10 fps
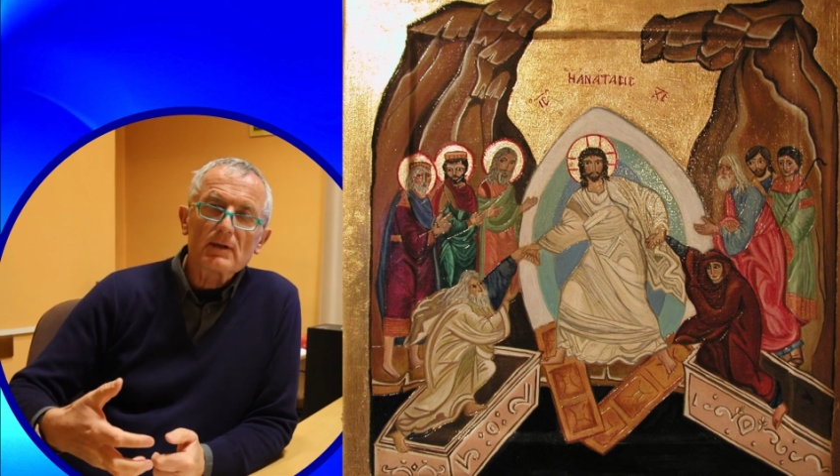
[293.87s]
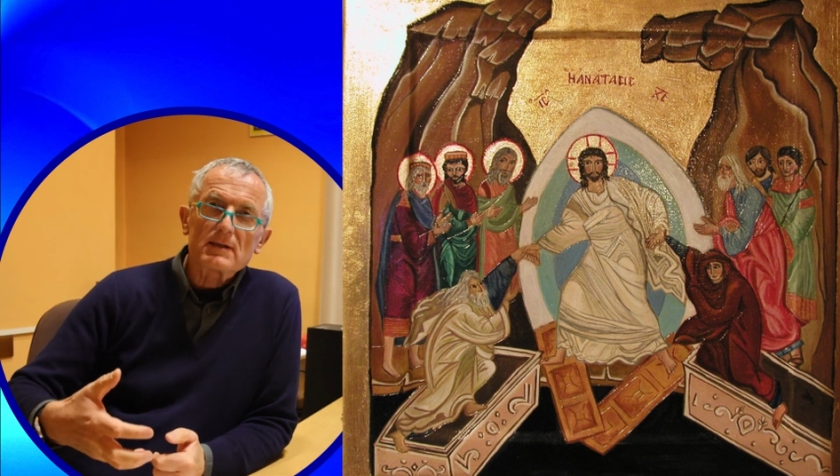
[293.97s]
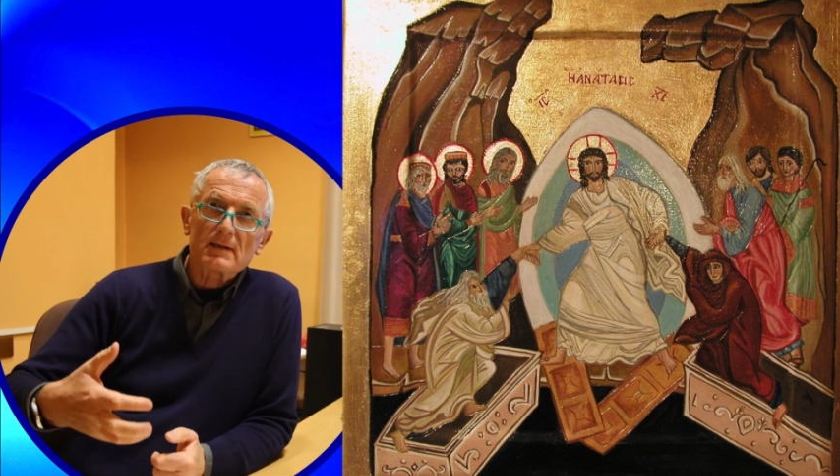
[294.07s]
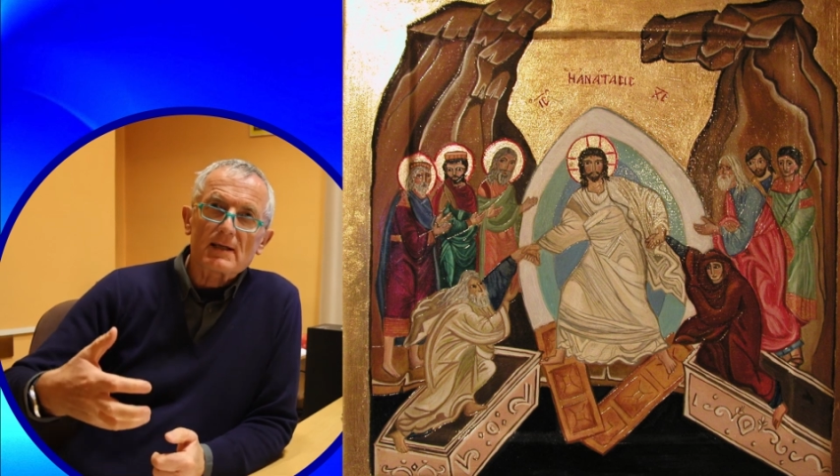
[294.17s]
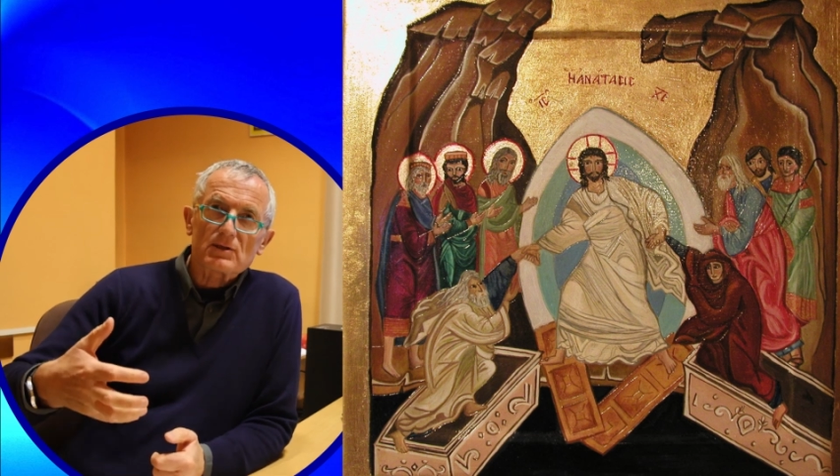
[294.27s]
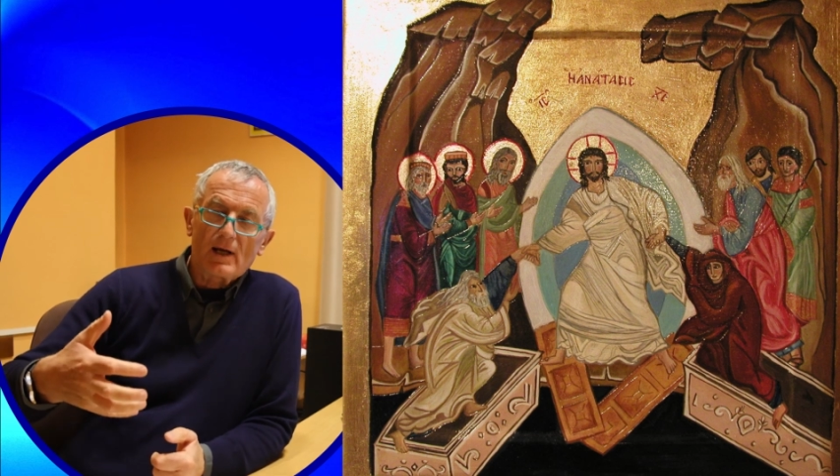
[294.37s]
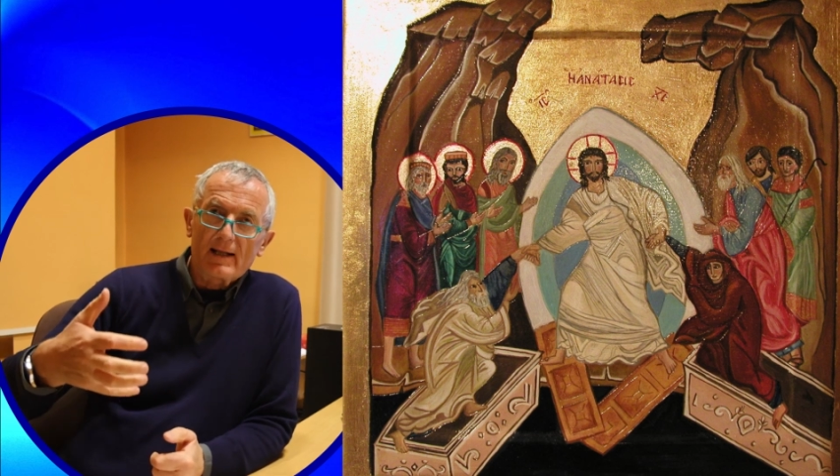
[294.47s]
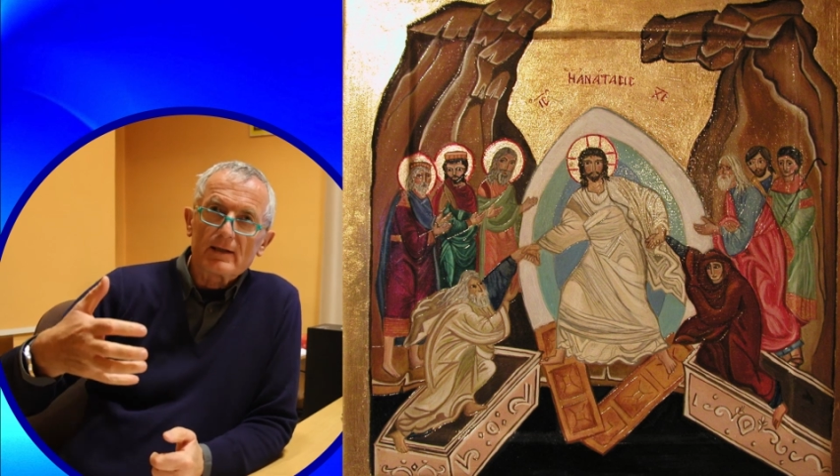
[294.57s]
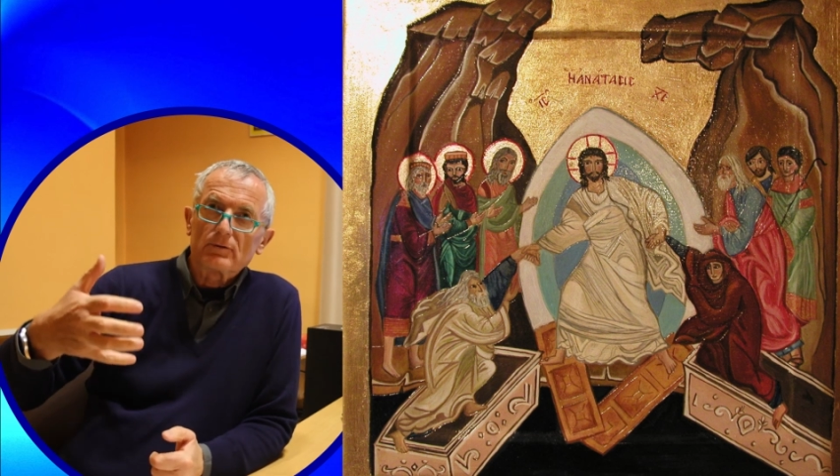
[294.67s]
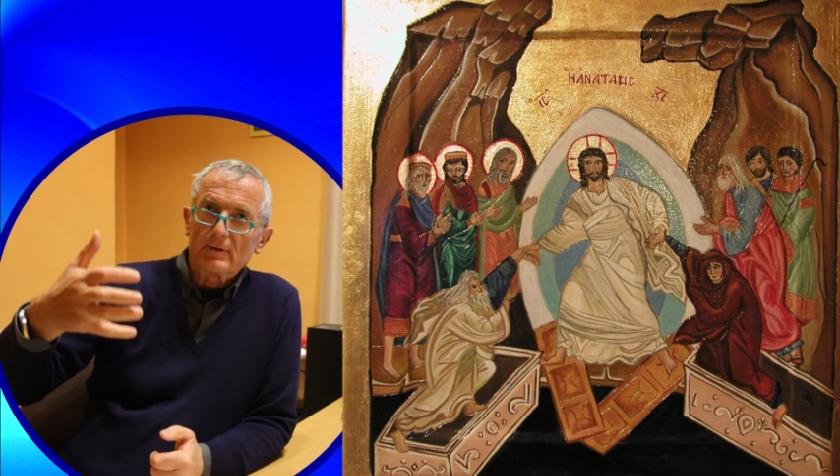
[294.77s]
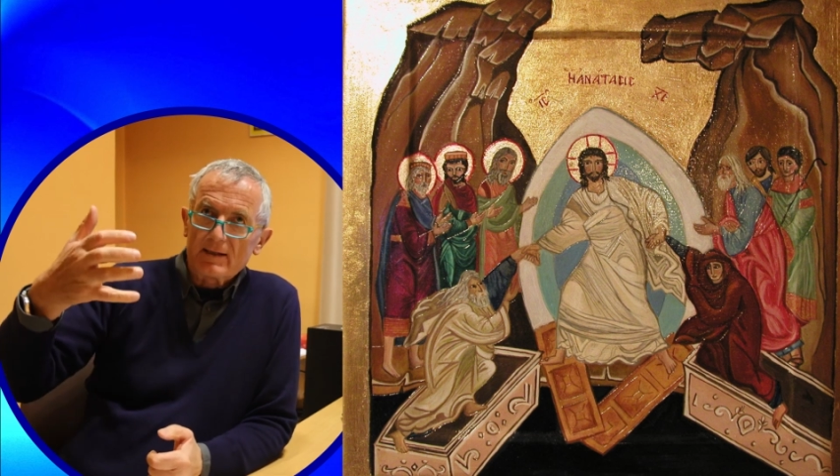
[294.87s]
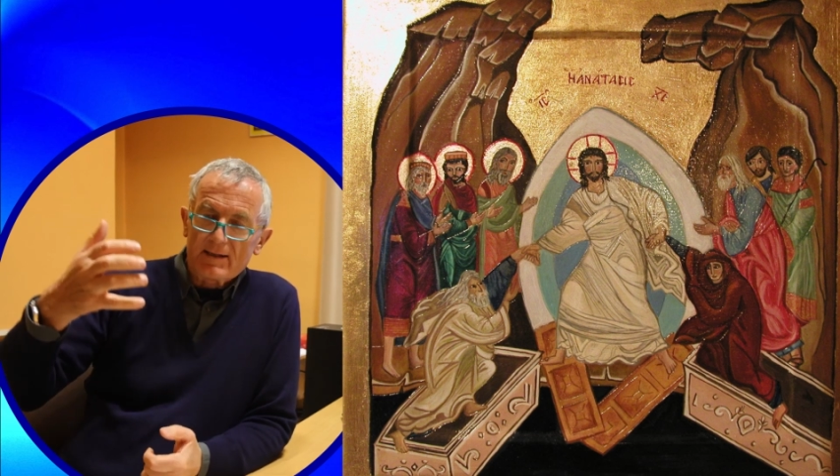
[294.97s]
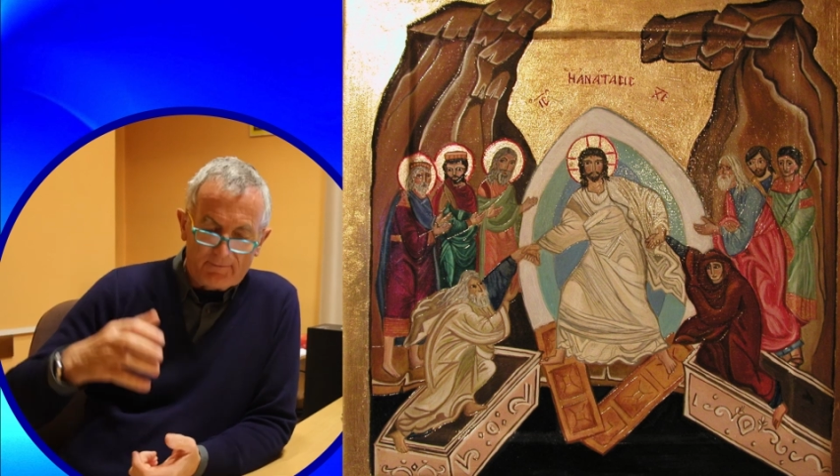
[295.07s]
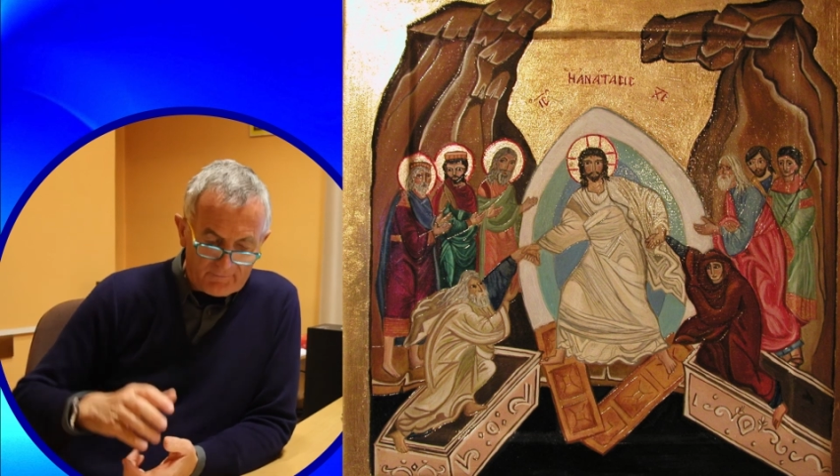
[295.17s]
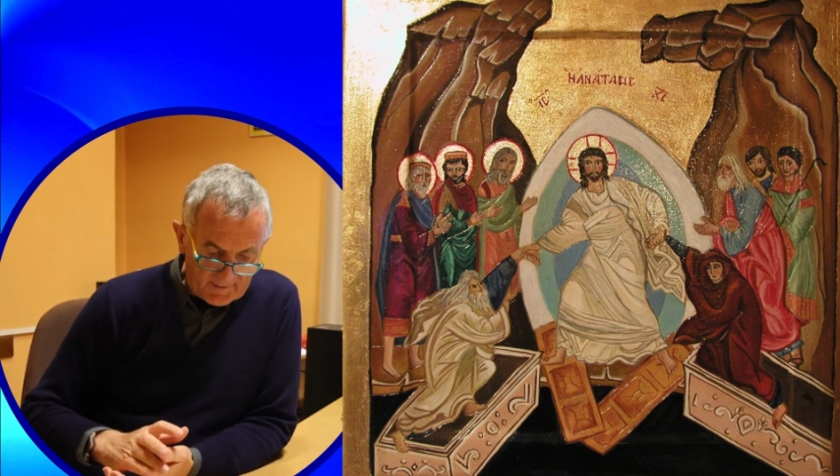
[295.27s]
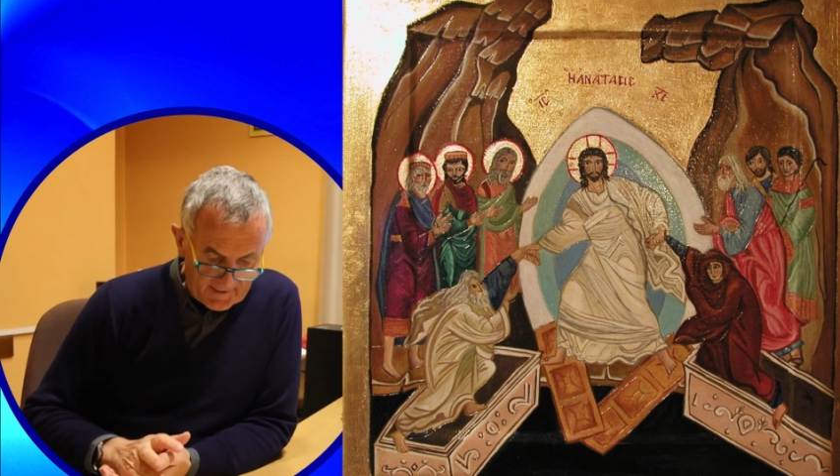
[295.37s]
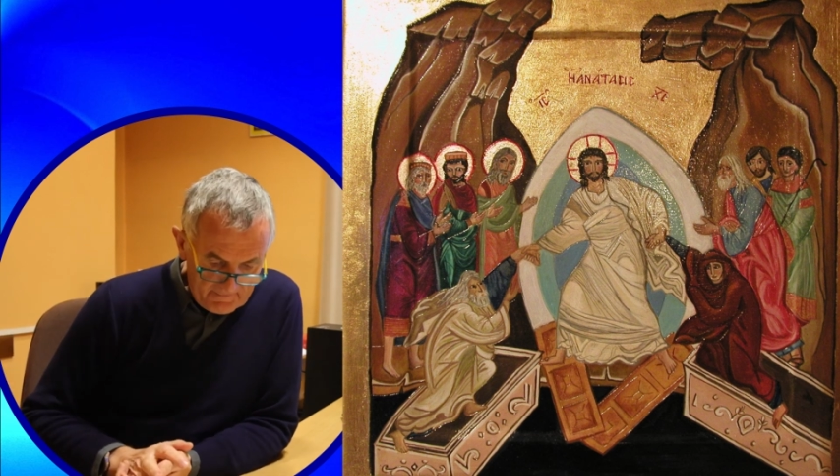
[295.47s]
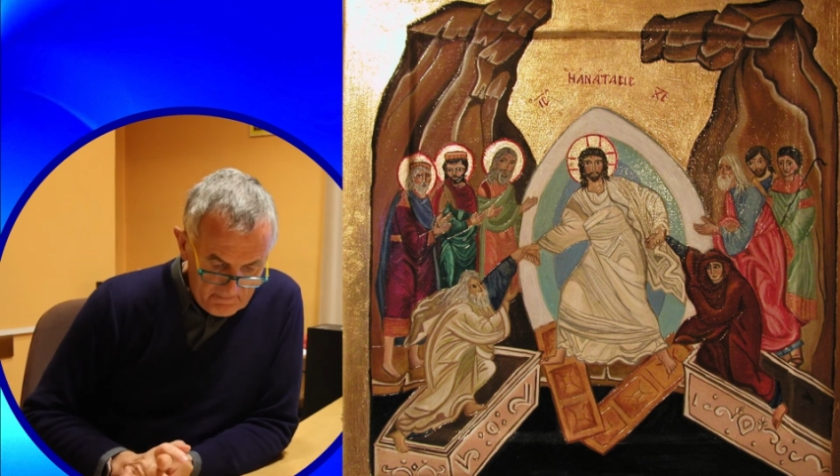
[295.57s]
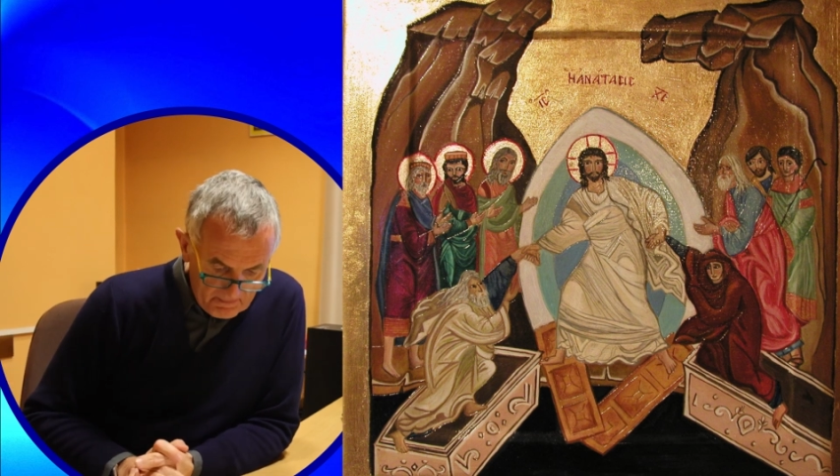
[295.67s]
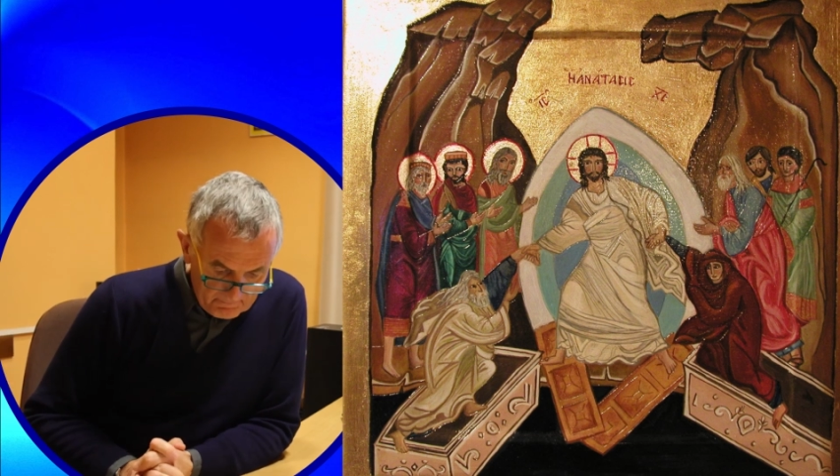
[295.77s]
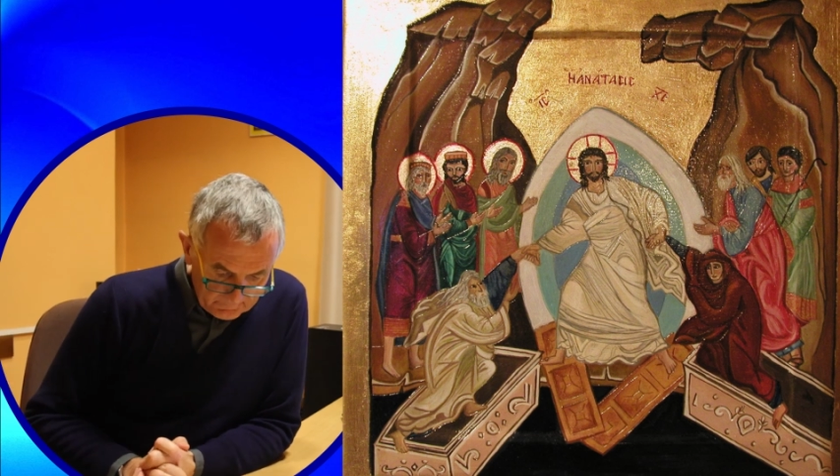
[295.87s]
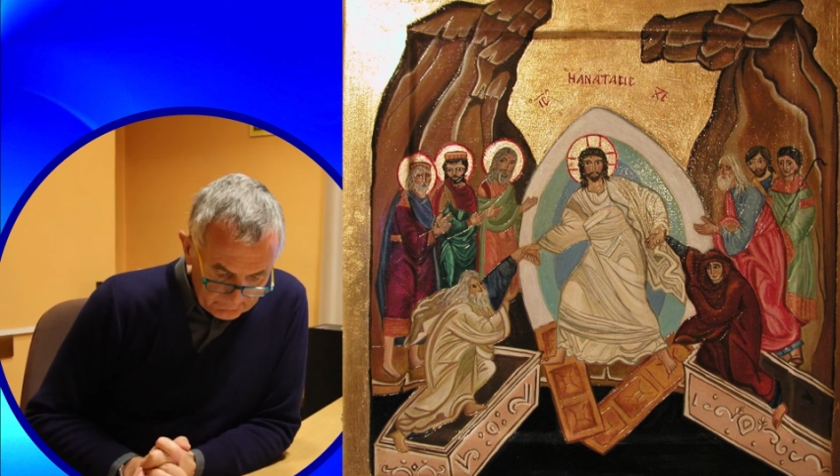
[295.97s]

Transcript: che sta salendo dagli inferi